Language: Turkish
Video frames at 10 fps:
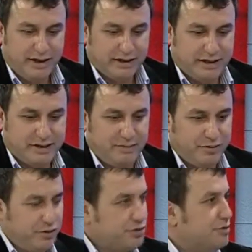Geçen
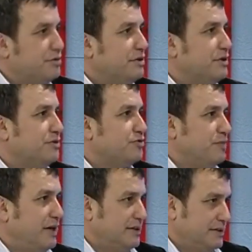biliyorsun e,
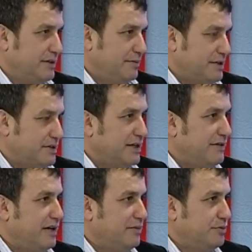cuma namazından
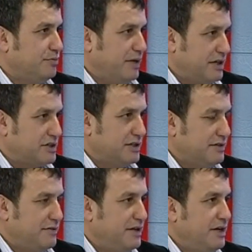evvel bu
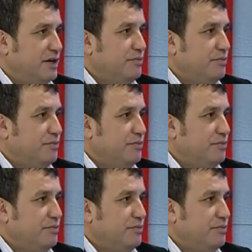başladı ve